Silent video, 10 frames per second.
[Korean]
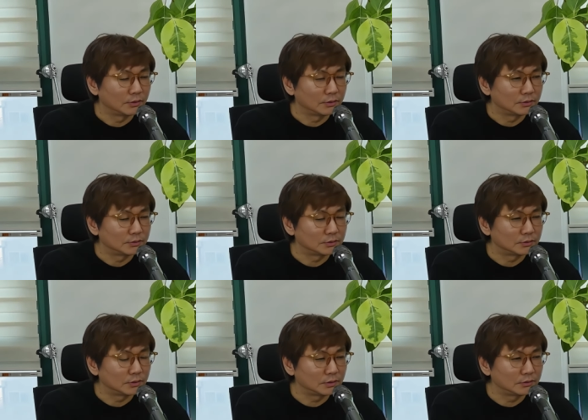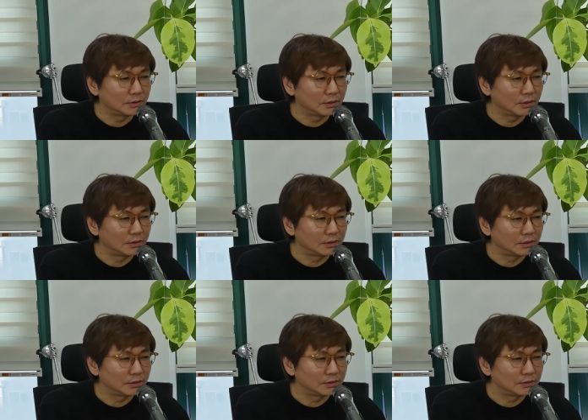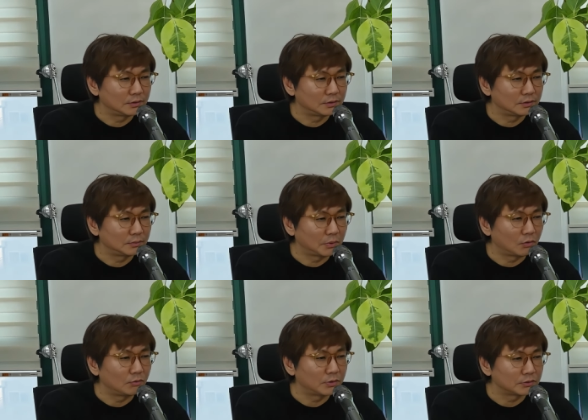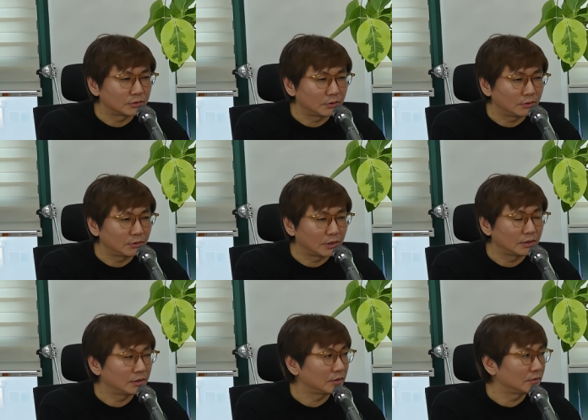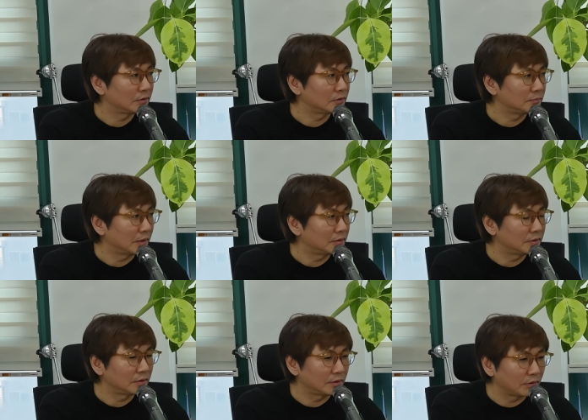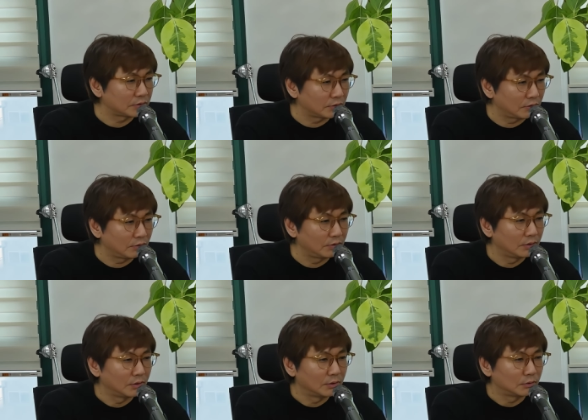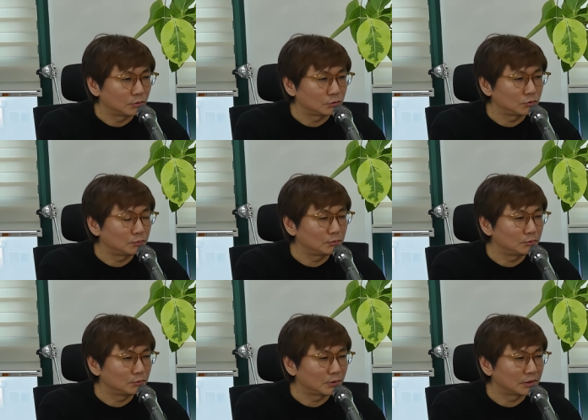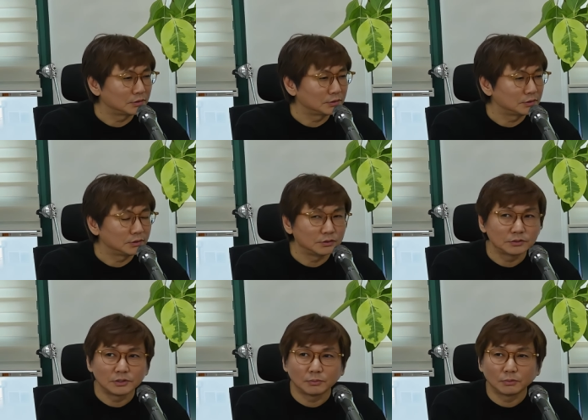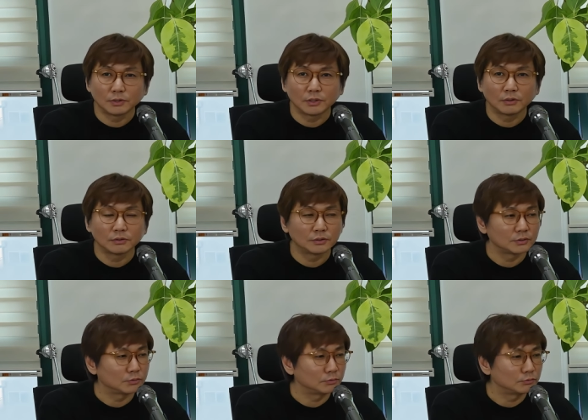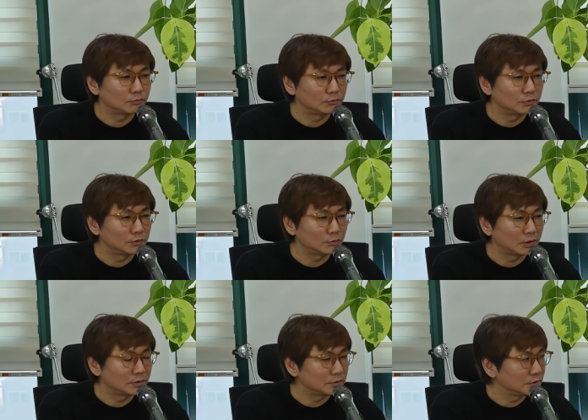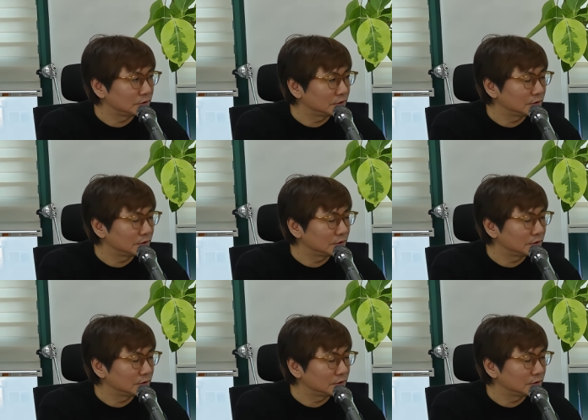이제 최근에 에이아이를 배우면서 에이아이 영화를 만들게 돼서 또 출품까지 이제 이어지다 보니까 어떻게 좀 운이 좋았는지